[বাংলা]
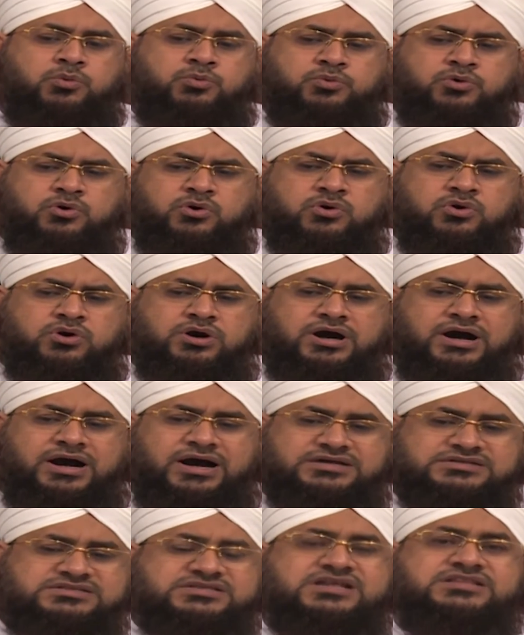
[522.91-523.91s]
তিনি
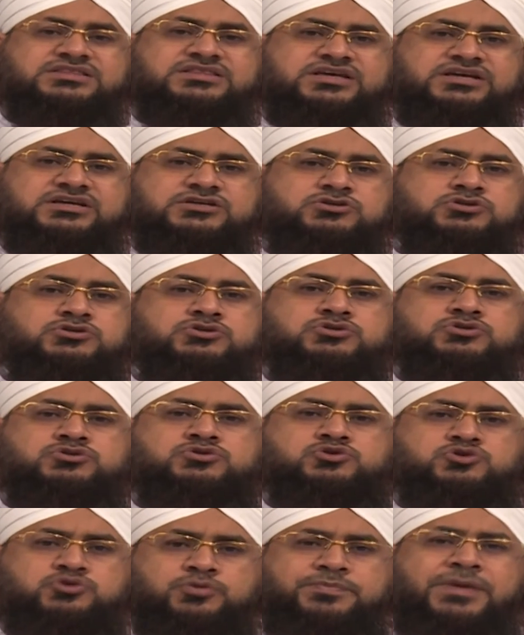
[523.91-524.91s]
হজরতে
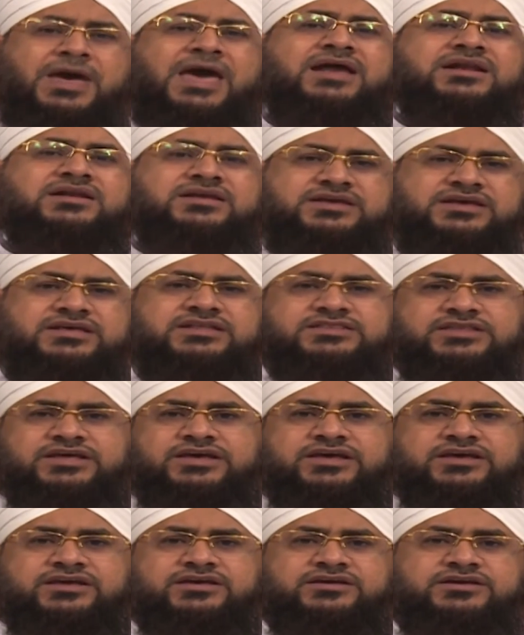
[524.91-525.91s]
জুবাইরই
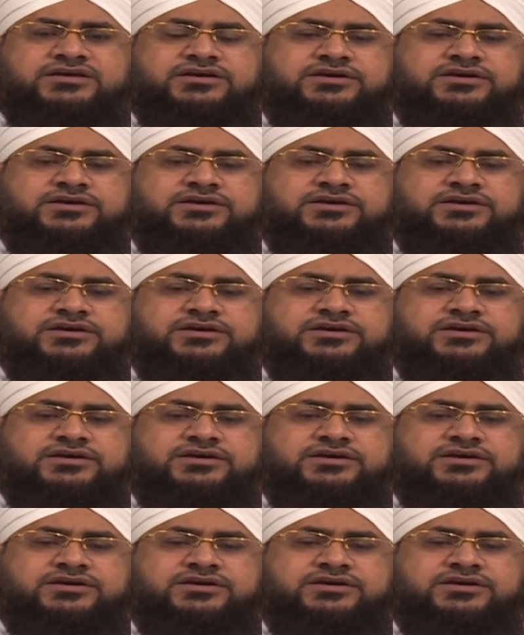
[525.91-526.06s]
ছিলেন